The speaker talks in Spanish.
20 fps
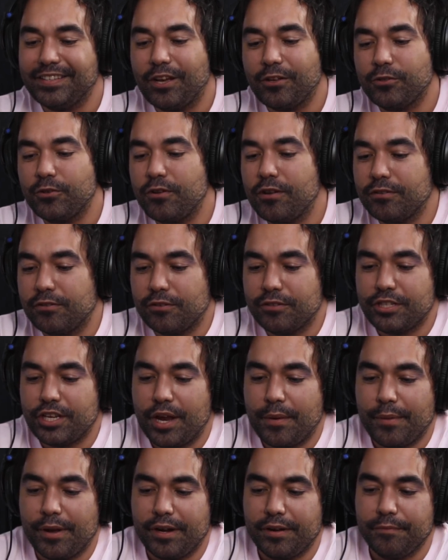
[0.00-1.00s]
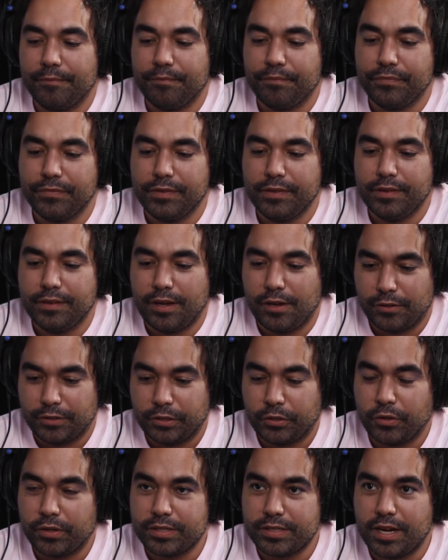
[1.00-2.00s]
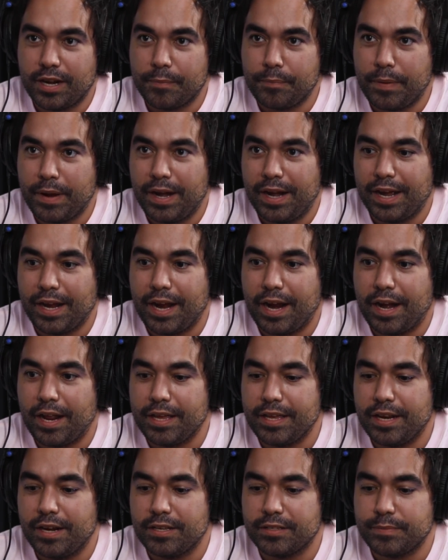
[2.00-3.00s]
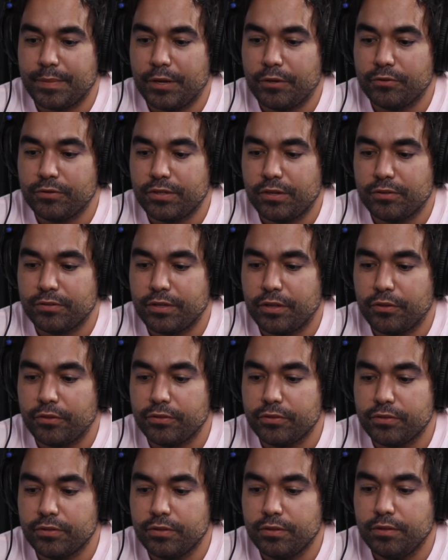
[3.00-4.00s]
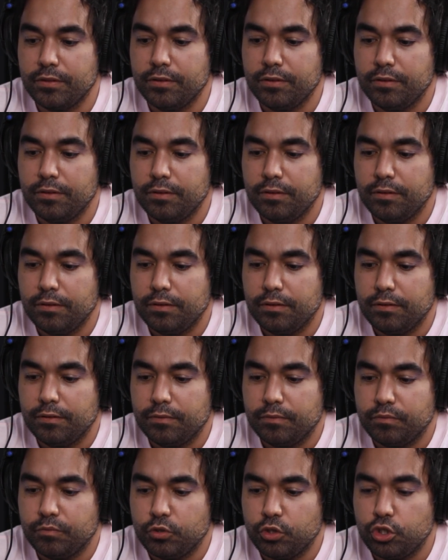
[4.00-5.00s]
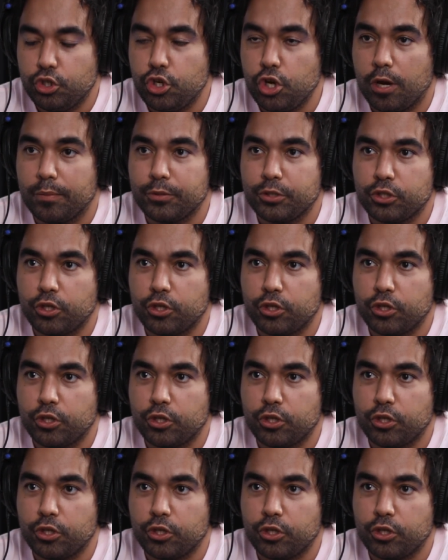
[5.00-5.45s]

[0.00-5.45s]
Estados Unidos los llaman a los tatuajes en la, cara y en las manos y en los dedos job